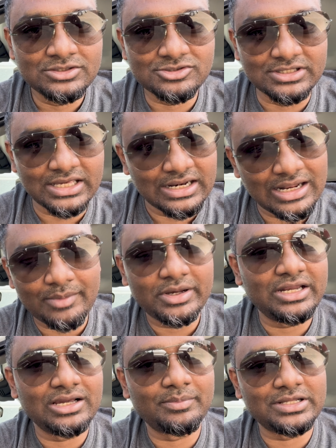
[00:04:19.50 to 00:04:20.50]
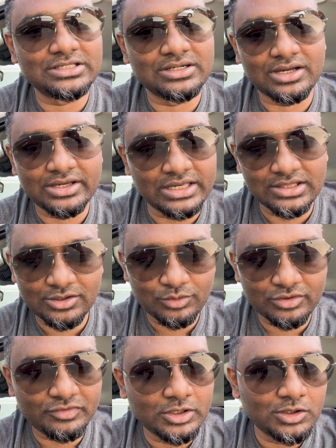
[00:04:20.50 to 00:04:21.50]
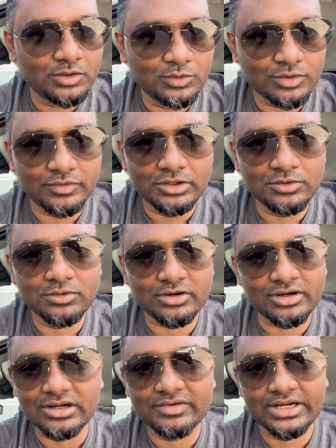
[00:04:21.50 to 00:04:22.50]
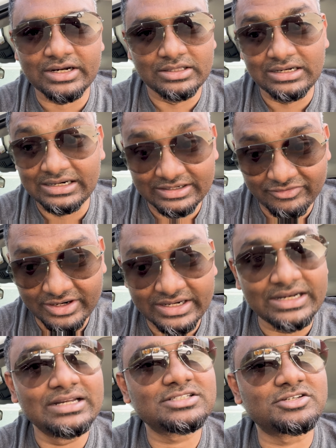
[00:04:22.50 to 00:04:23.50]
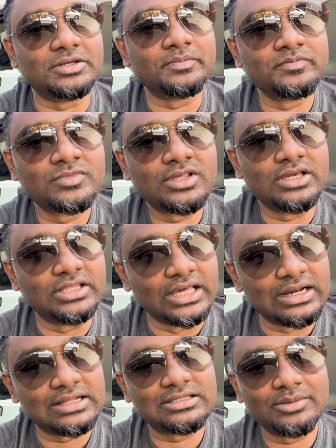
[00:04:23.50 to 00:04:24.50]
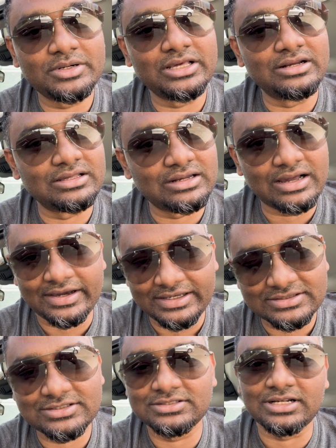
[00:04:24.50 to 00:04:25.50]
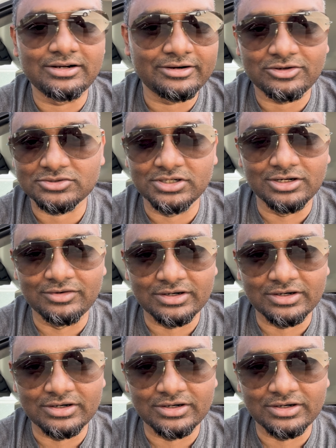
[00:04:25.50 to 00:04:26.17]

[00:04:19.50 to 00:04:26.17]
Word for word: ஸோ இது எல்லாமே நீங்கள் பார்த்தீங்கன்னா எந்த ஒரு ஃபீல்டுக்கும் இன்னொரு ஃபீல்டுக்கும் ஒரு ரிலவெண்ட்டு கிடையாது எல்லாம் டிஃப்ரெண்ட் இண்டஸ்ட்ரி இது எல்லாத்துலேயுமே நான் இருக்கிறதுல ஹையஸ்ட் சேலரி ஆஸ்திரேலியாவில்